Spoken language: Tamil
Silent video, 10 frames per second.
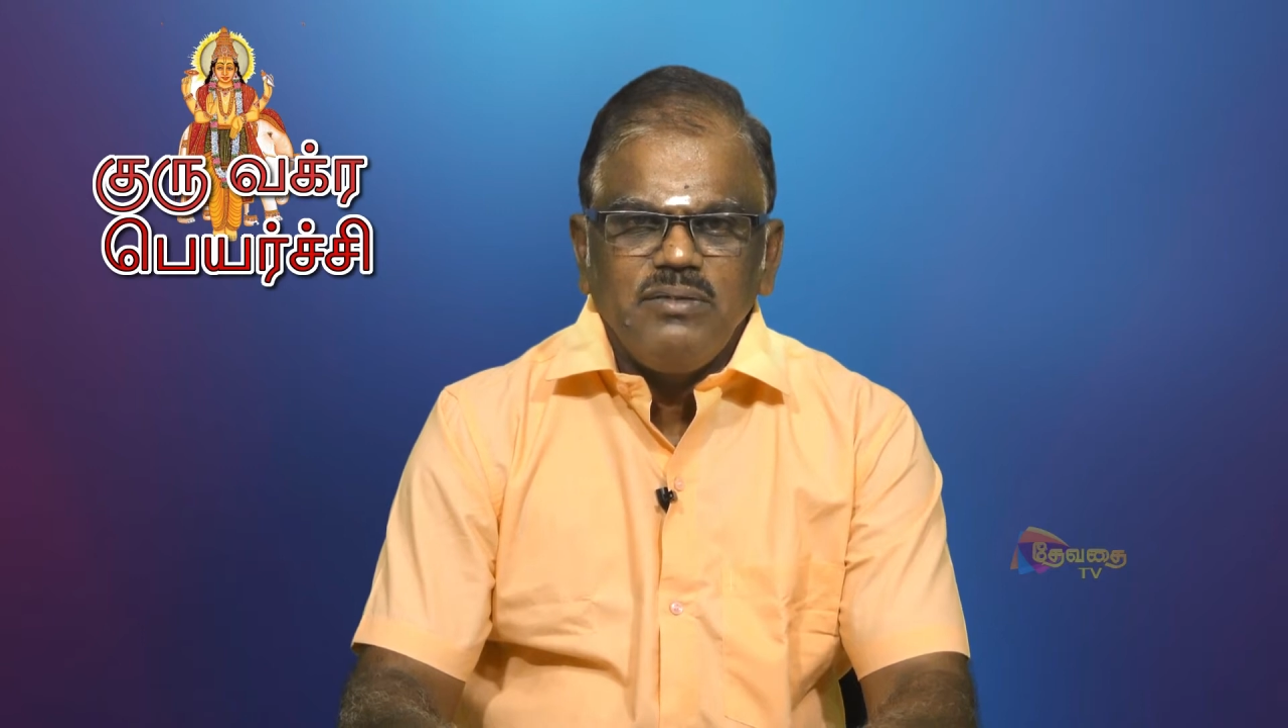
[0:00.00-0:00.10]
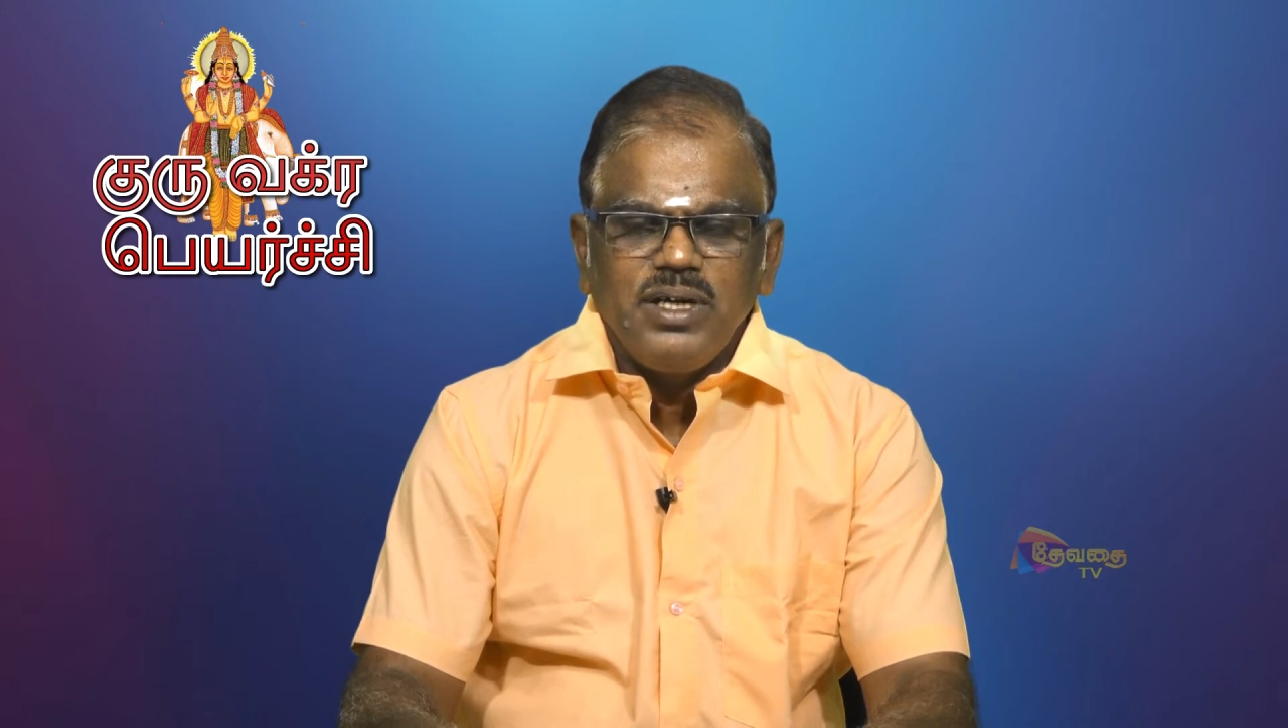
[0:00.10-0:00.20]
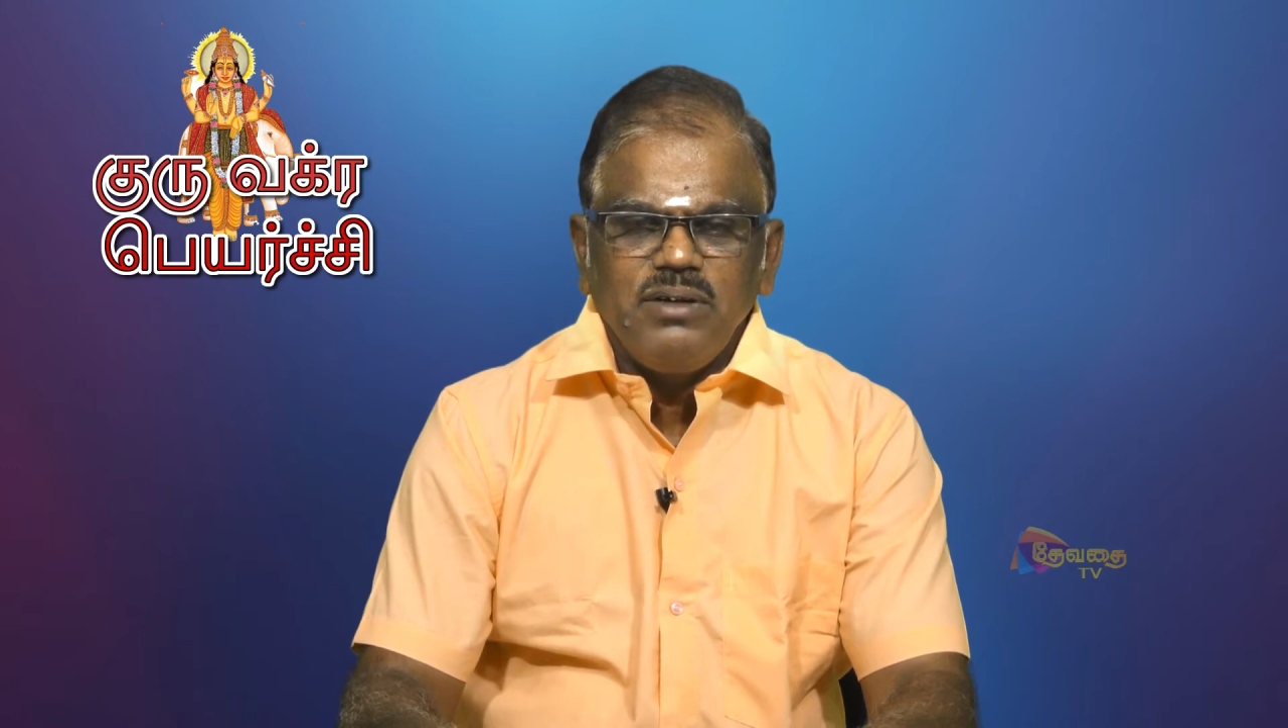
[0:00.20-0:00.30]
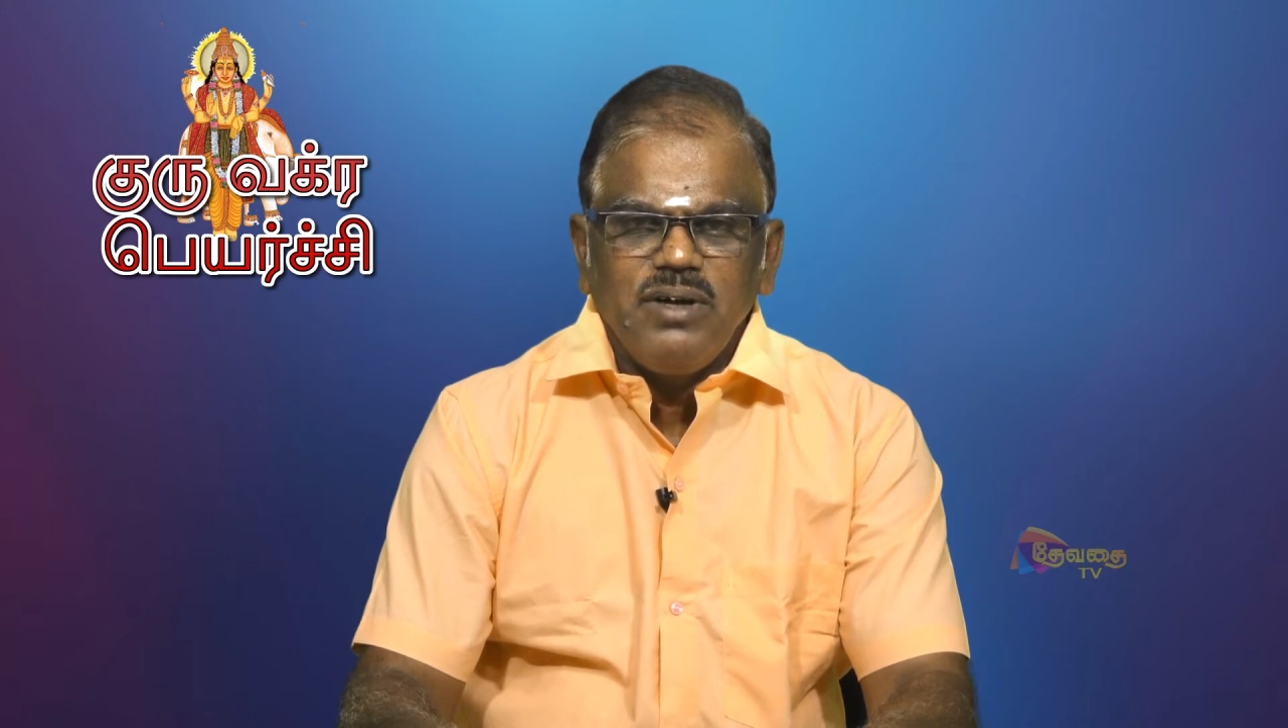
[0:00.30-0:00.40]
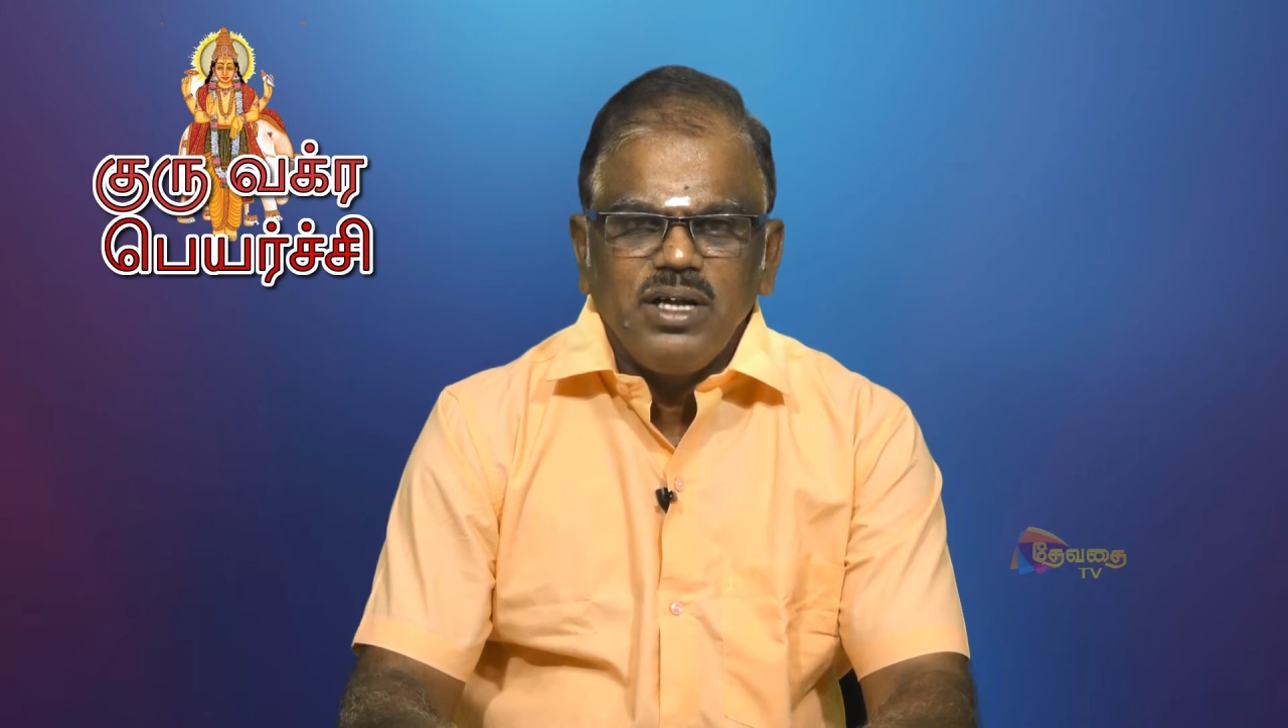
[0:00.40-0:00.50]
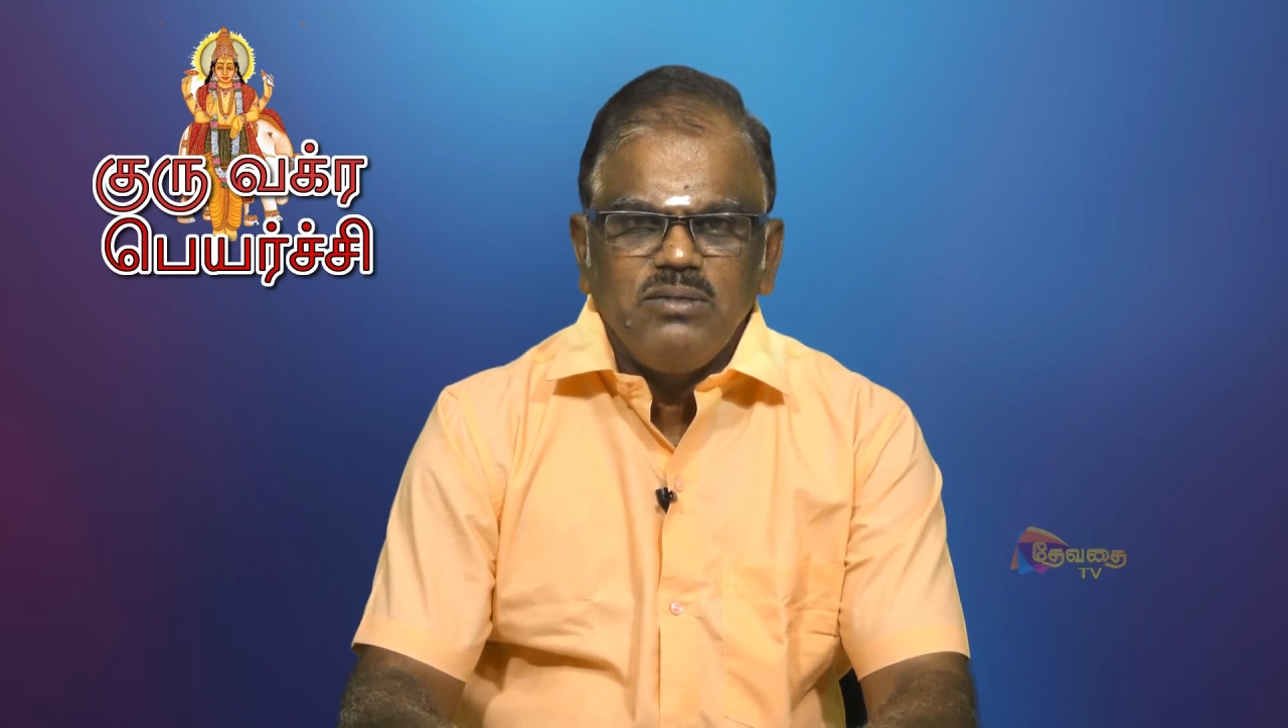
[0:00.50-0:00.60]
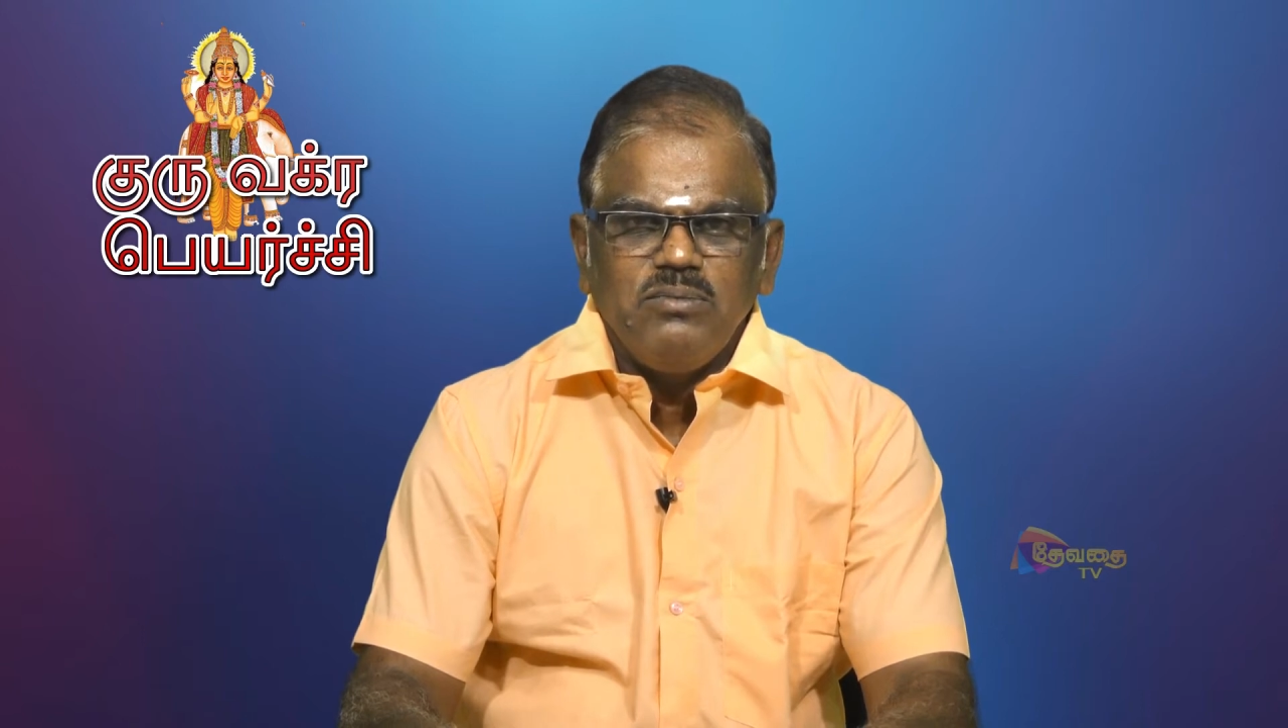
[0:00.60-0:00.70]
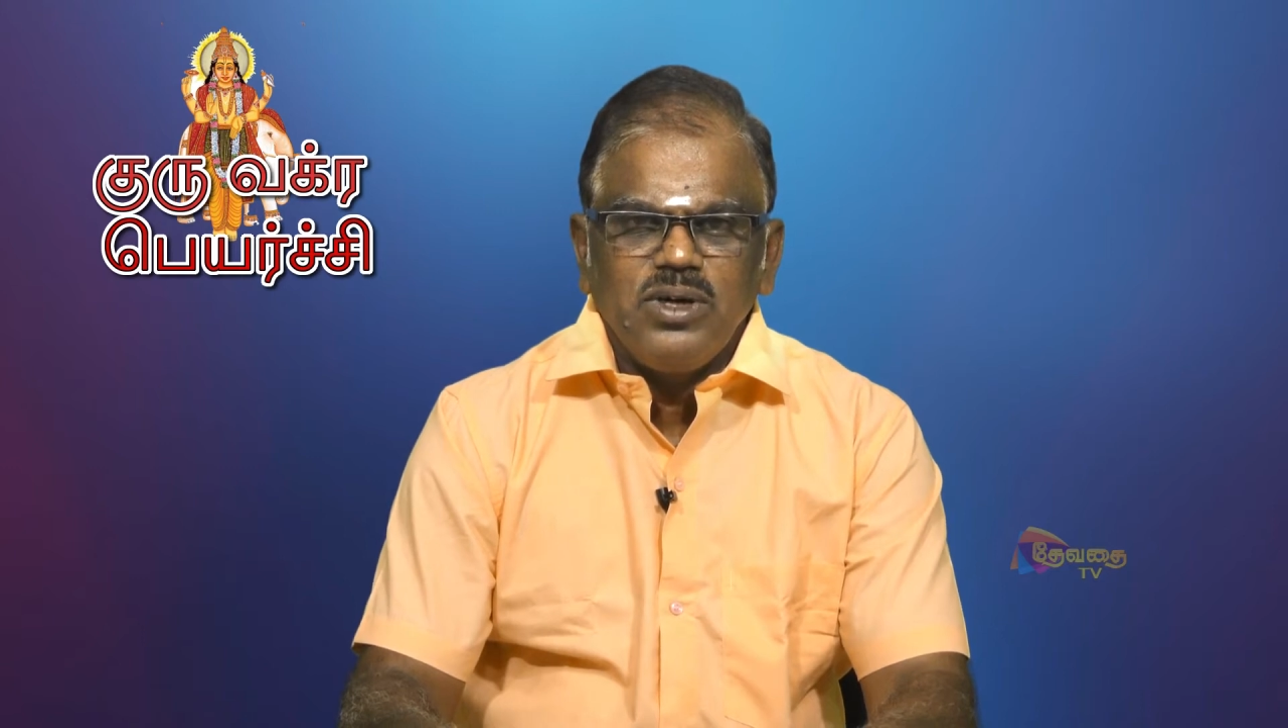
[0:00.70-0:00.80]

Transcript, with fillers: விட்டு விலகும்